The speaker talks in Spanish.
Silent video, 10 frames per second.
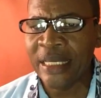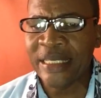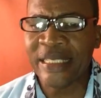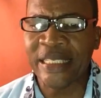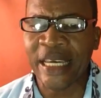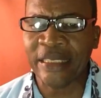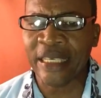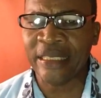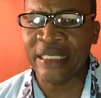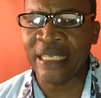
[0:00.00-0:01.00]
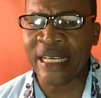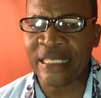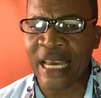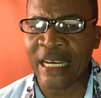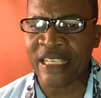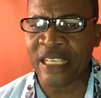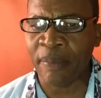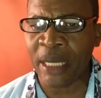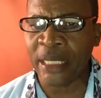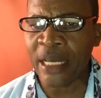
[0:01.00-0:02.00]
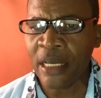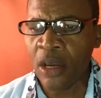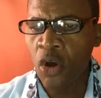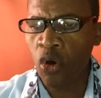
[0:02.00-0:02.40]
7 días a la semana,